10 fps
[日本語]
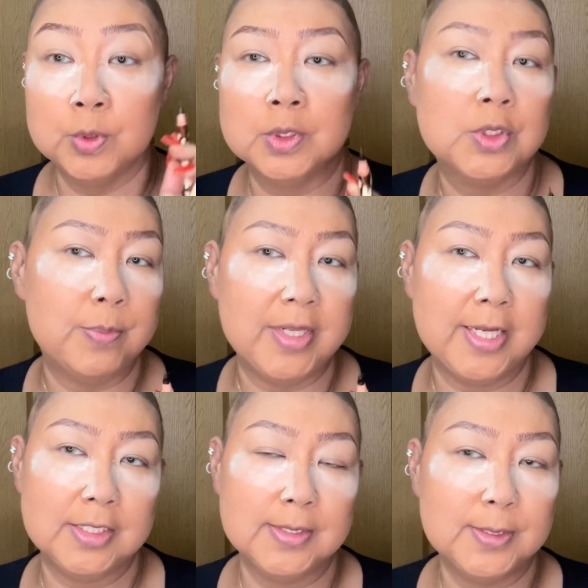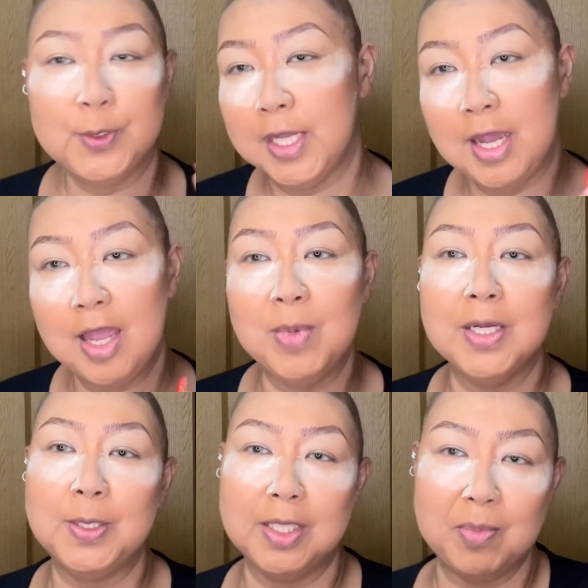おすすめです。次、
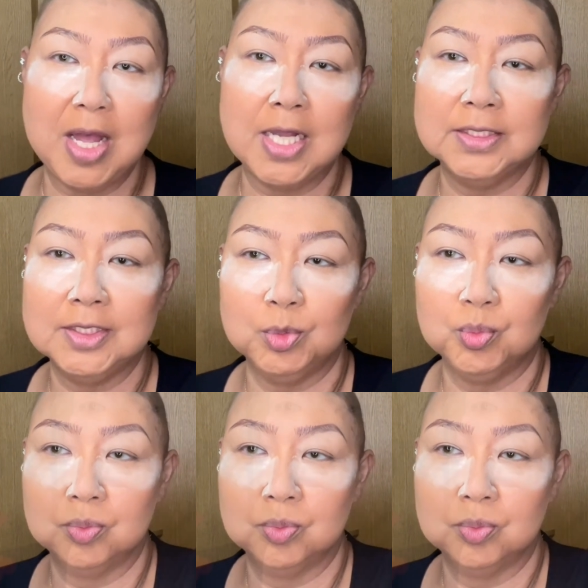アイメイクいきます。